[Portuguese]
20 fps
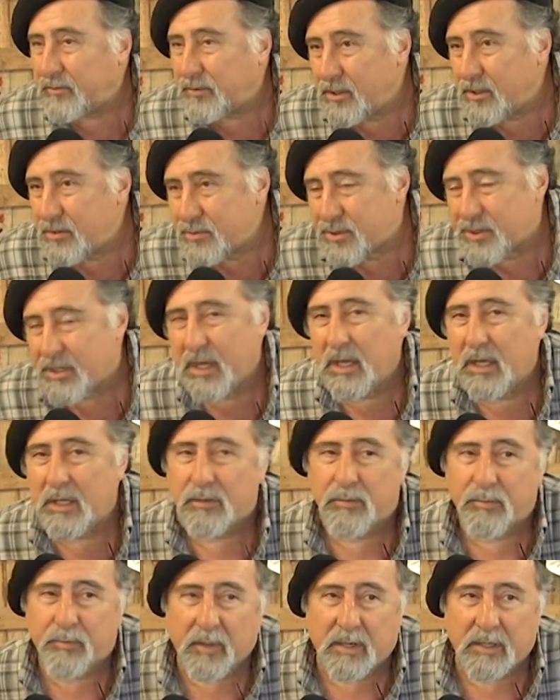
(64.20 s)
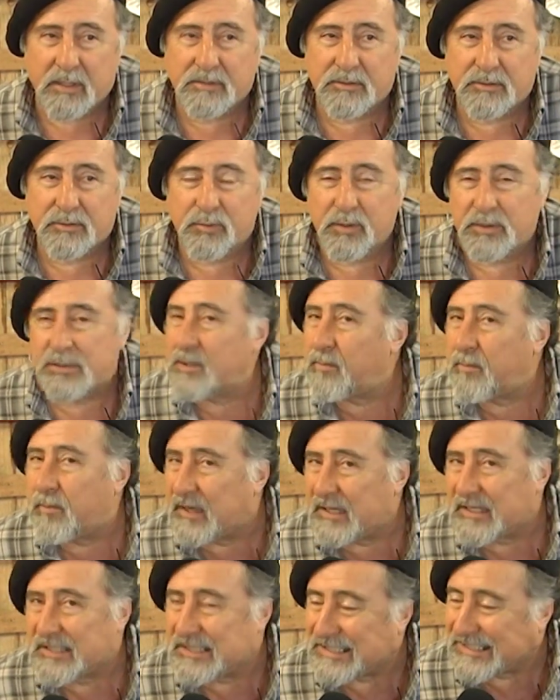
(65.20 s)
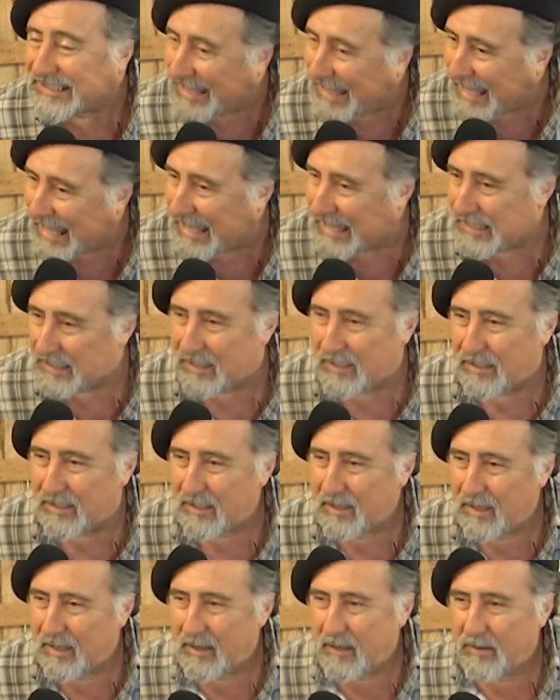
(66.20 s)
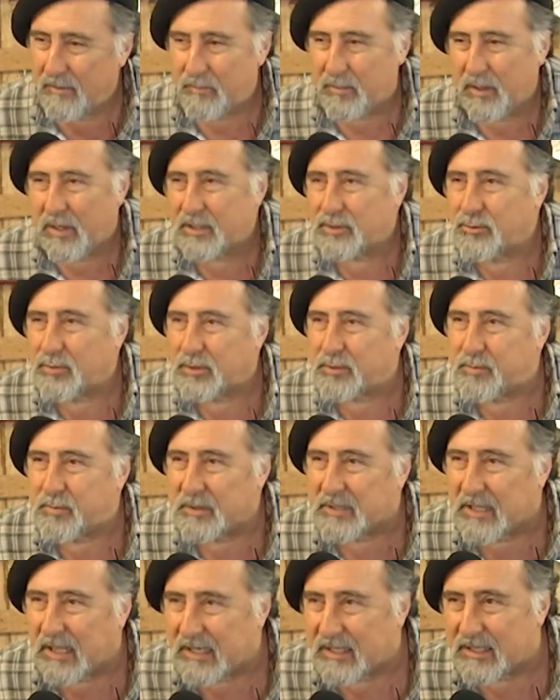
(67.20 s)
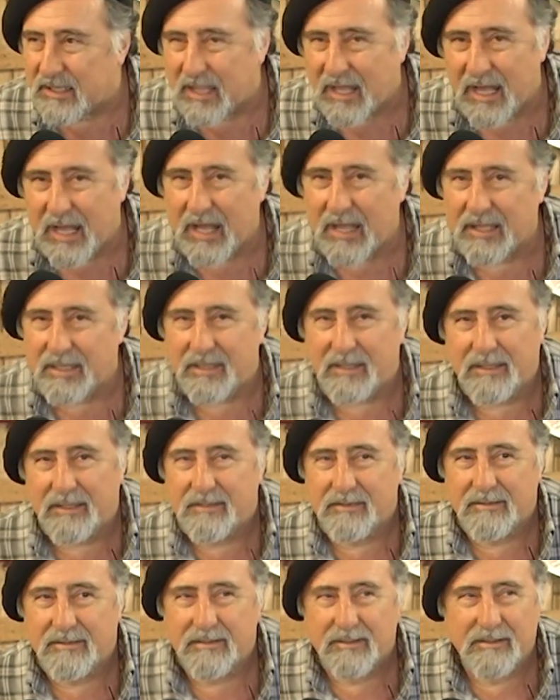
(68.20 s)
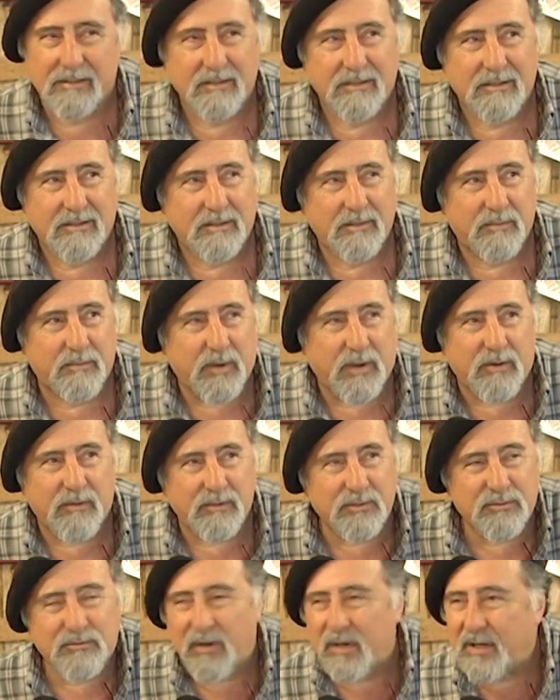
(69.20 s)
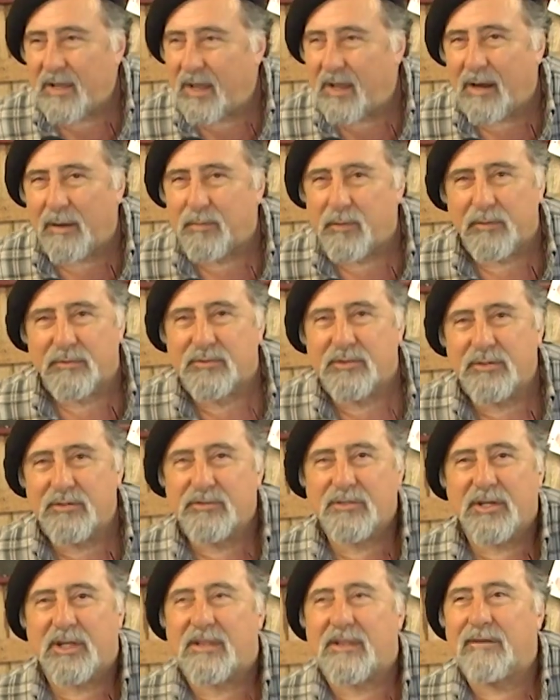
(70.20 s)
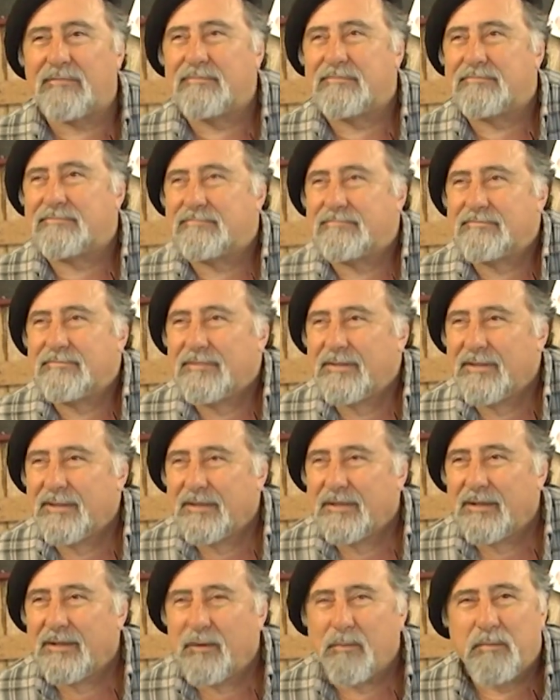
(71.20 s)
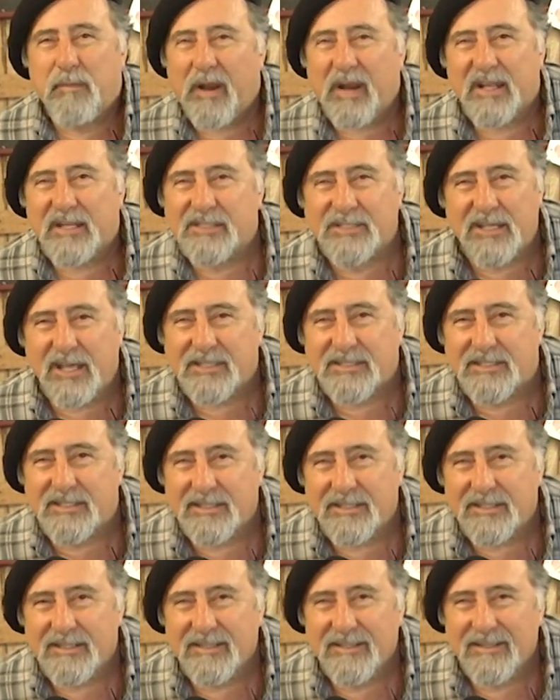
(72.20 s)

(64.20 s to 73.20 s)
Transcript: seu jeito, pela sua simplicidade, pela sua hospitalidade. E para nós qualquer galpãozinho já tão, é um palacete,